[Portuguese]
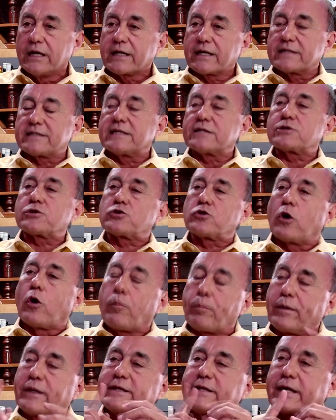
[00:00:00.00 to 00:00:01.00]
Quer dizer,
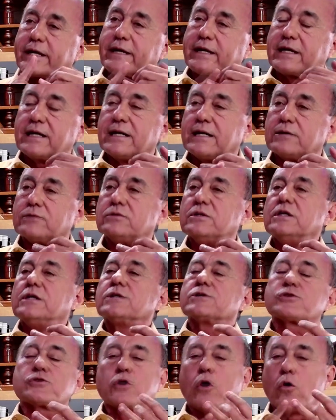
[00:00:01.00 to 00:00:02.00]
só o Petecão,
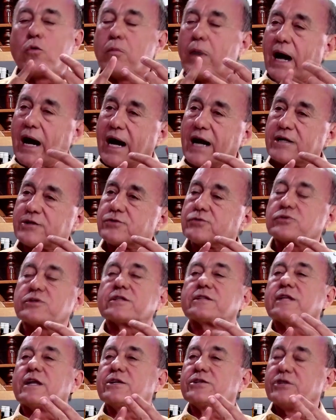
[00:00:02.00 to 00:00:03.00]
só o Márcio,
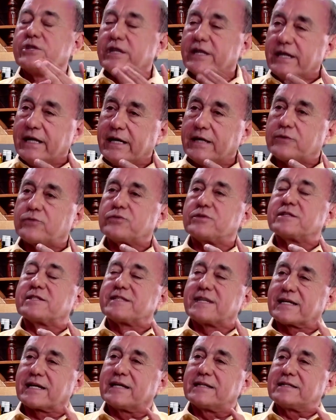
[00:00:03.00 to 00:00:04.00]
que tem direito de
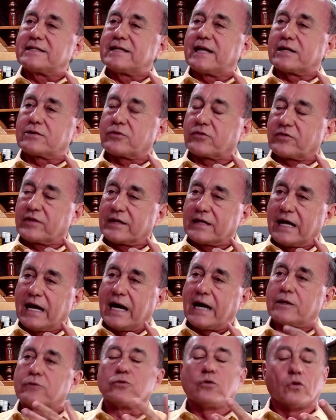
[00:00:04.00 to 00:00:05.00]
ser candidato ao
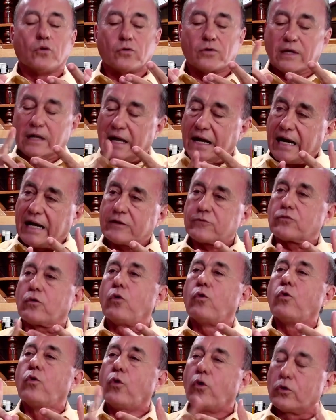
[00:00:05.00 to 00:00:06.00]
Senado, ou o Grátis,
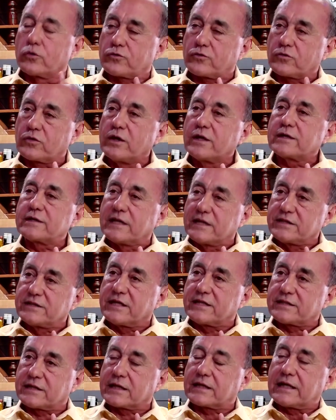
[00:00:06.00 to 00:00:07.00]
ou outros que tem
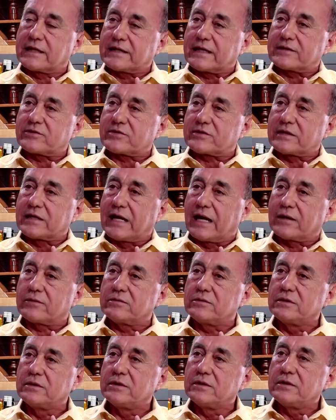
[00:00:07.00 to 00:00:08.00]
direito de ser candidato ao Senado?